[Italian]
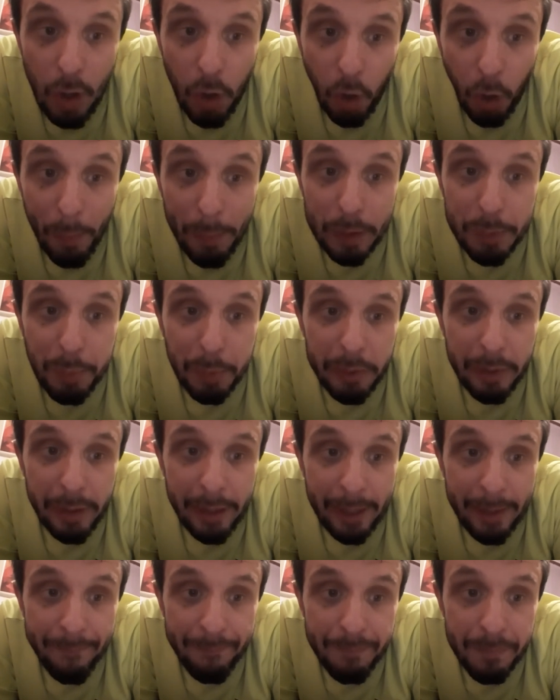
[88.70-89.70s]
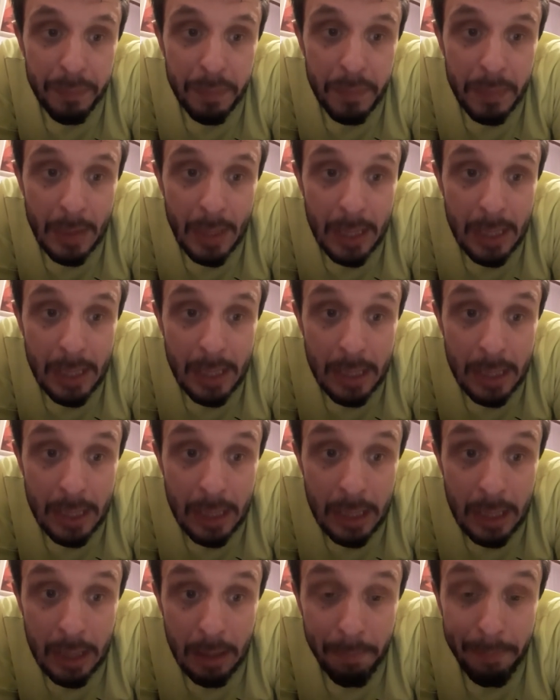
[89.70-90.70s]
come si può dire
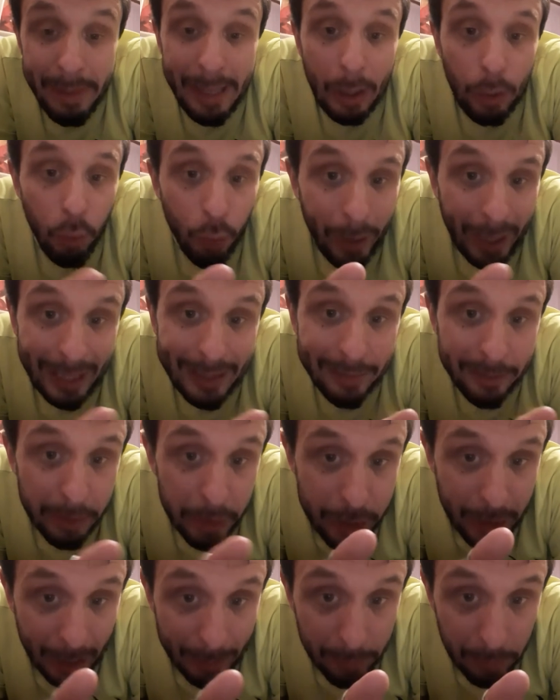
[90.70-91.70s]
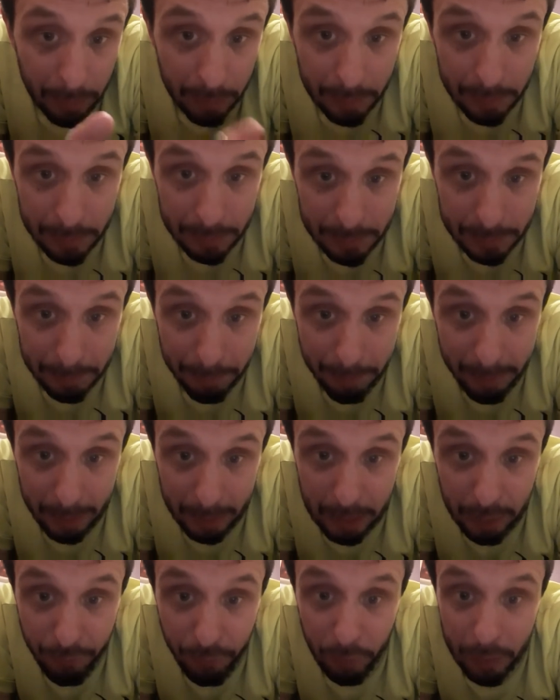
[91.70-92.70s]
benaugurante diciamo per
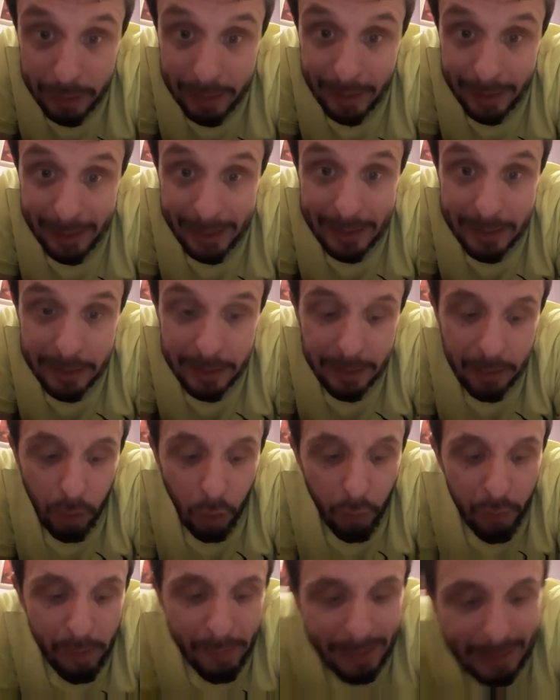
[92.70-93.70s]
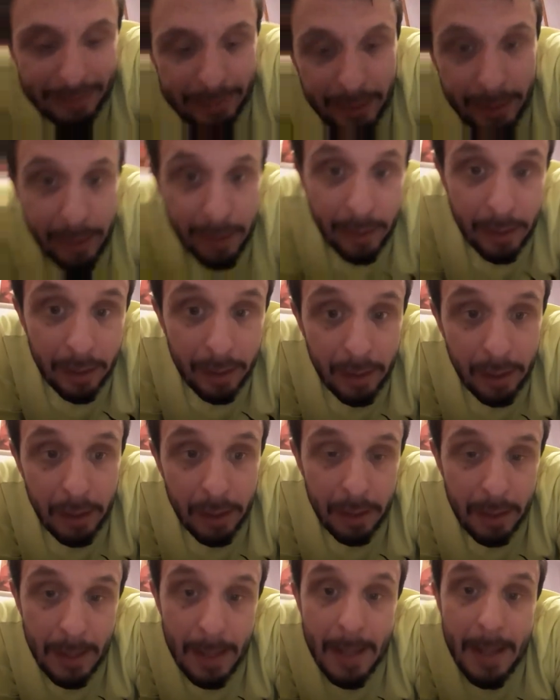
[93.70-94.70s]
i tifosi danesi ovviamente
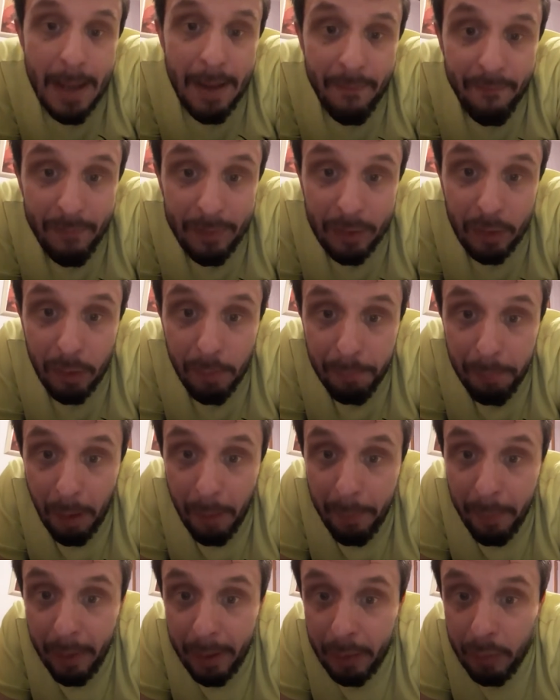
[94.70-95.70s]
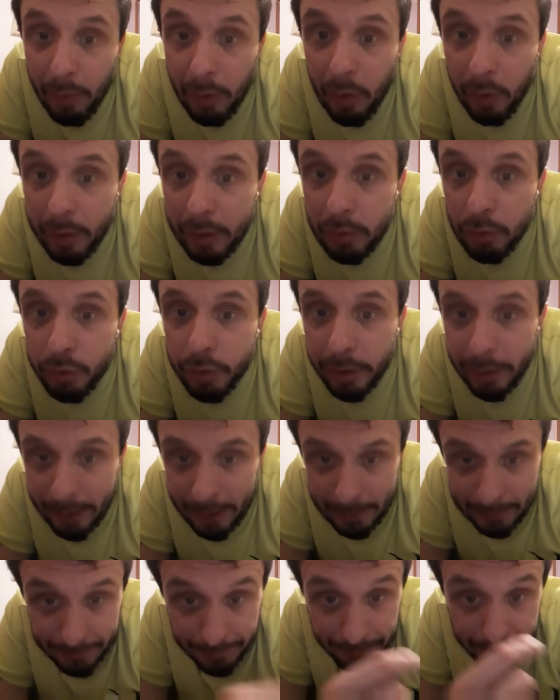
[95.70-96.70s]
vedremo un po' poi quello che
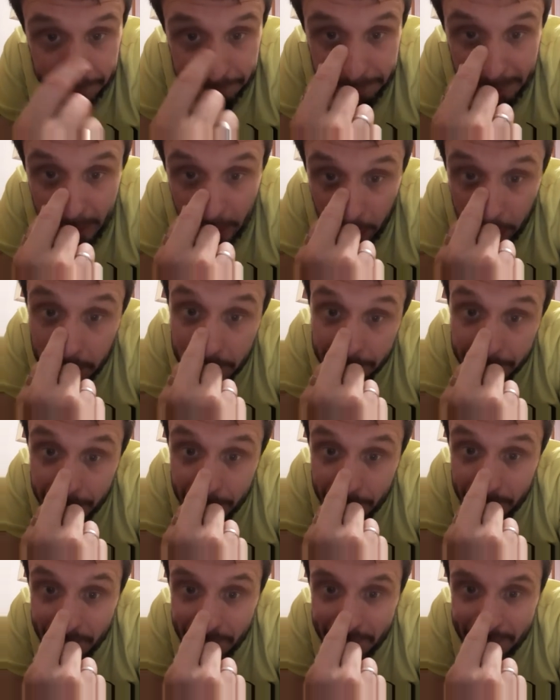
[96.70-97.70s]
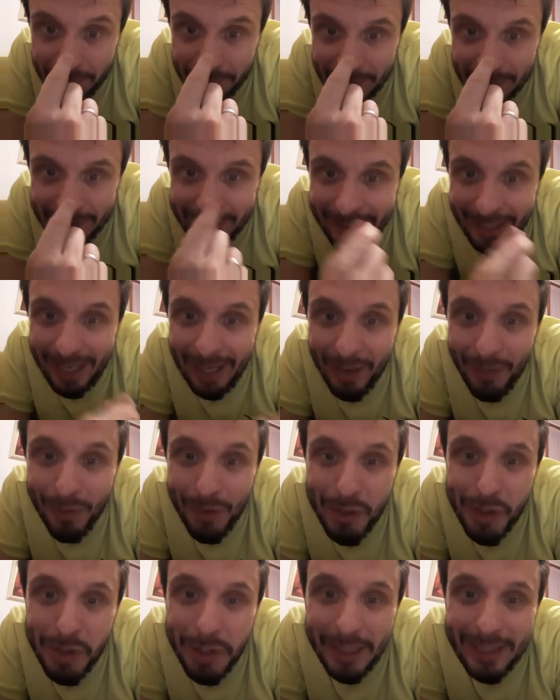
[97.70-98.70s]
succederà però mh, mm, strana
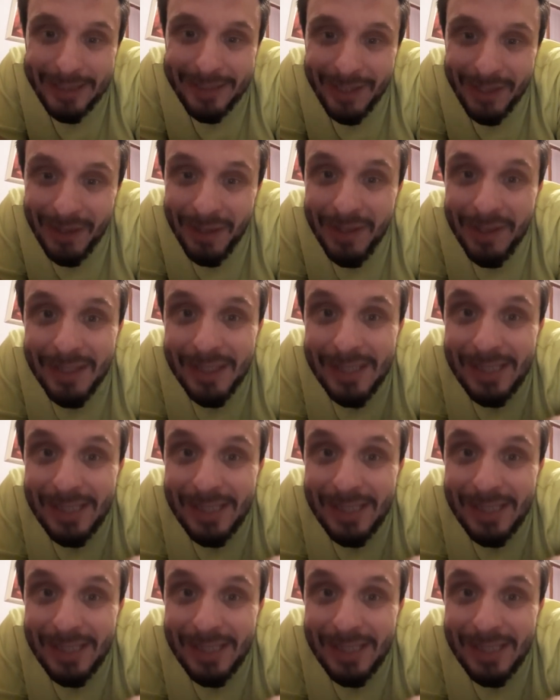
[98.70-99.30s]
coincidenza no?